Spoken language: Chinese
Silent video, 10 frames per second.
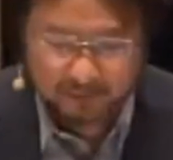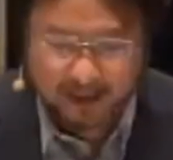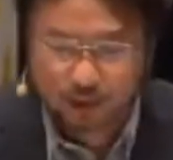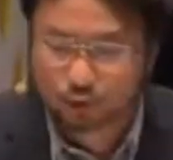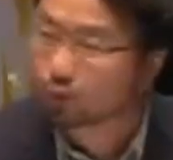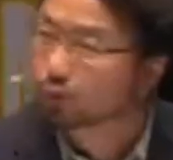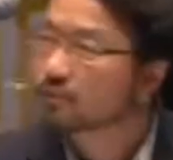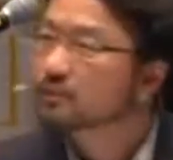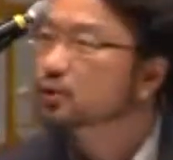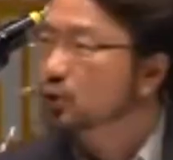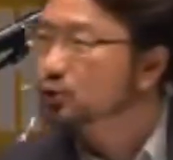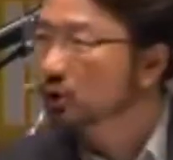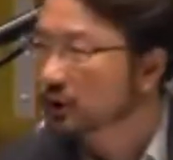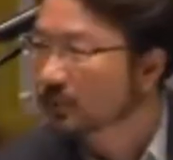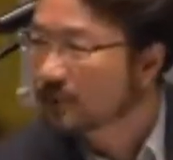伯来书所
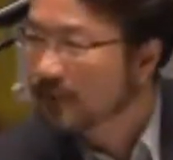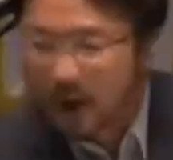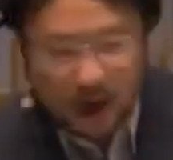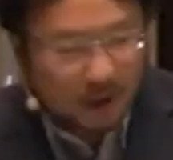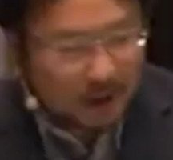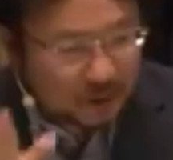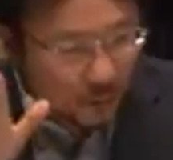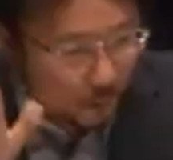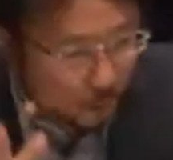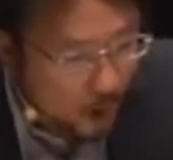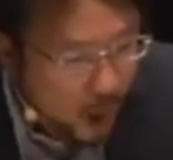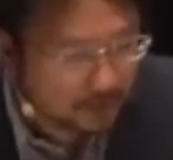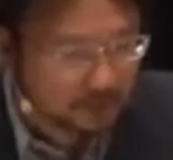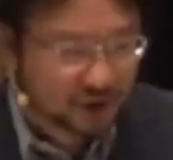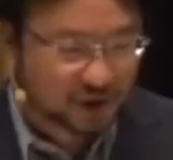说的，而也就
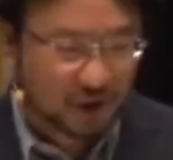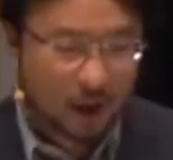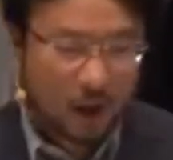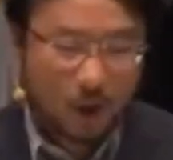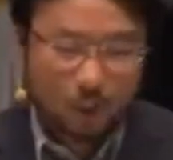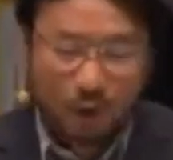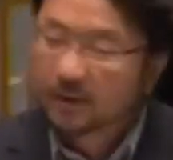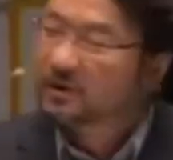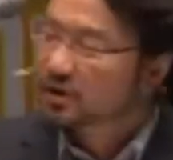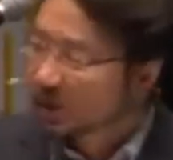忘记了我们是